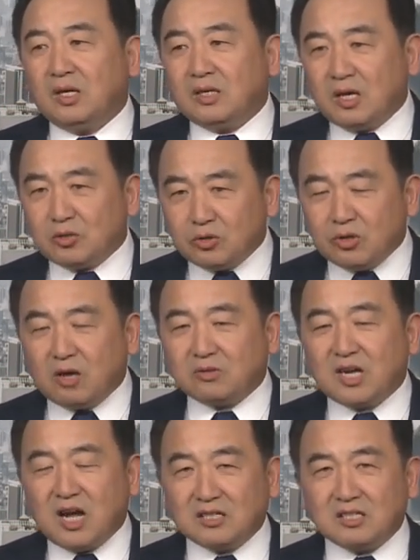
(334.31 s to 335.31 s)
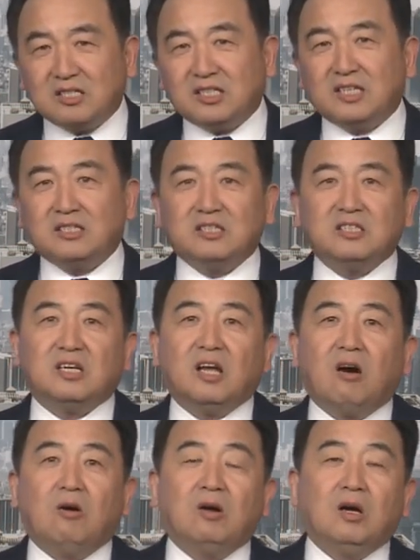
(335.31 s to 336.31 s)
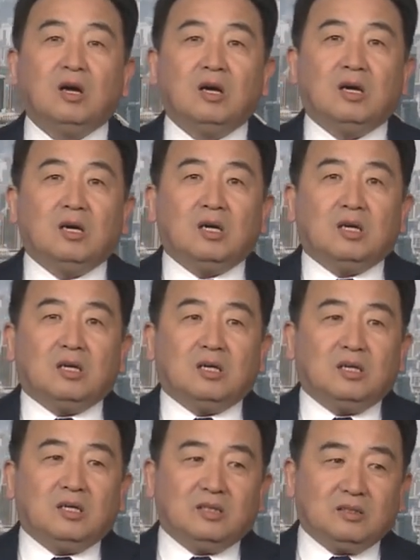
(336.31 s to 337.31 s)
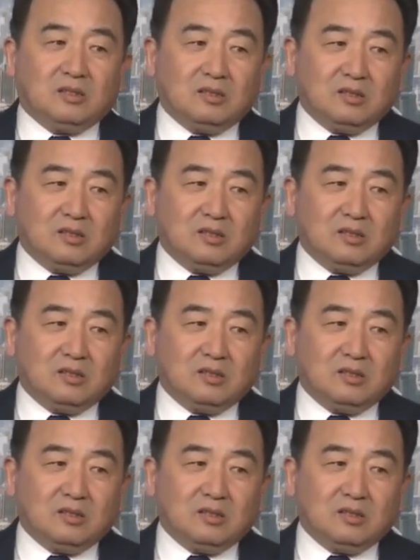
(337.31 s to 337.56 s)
她需要长时间的治疗，呃。